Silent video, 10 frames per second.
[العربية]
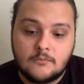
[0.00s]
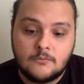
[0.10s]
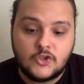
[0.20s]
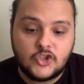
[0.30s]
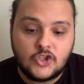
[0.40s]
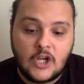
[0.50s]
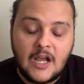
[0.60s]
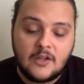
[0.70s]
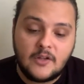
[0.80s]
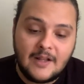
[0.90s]
مش
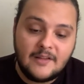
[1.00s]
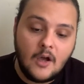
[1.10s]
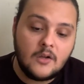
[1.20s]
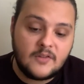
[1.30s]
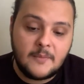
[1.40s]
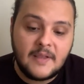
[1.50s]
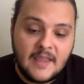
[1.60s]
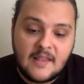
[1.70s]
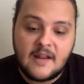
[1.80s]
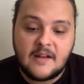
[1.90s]
هقدر ادي اكتر من
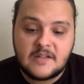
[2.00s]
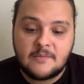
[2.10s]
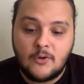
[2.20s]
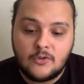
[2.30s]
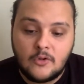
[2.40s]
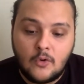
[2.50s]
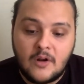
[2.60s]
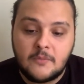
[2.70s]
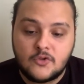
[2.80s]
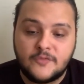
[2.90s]
كده لان انا زي ما قلت لكم
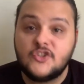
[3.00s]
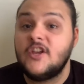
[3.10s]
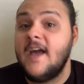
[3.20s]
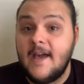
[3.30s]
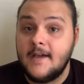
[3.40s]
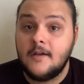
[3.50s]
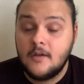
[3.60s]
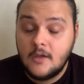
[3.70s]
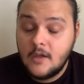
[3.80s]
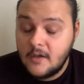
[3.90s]
انا ما شفتش اي حاجه
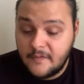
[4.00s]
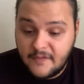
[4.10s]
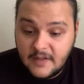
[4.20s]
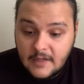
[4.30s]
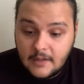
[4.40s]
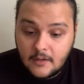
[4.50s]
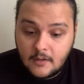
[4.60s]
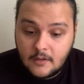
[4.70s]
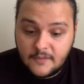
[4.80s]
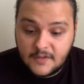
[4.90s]
في
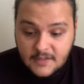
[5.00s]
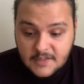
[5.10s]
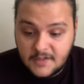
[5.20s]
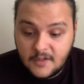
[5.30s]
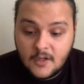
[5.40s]
آه، في التيزر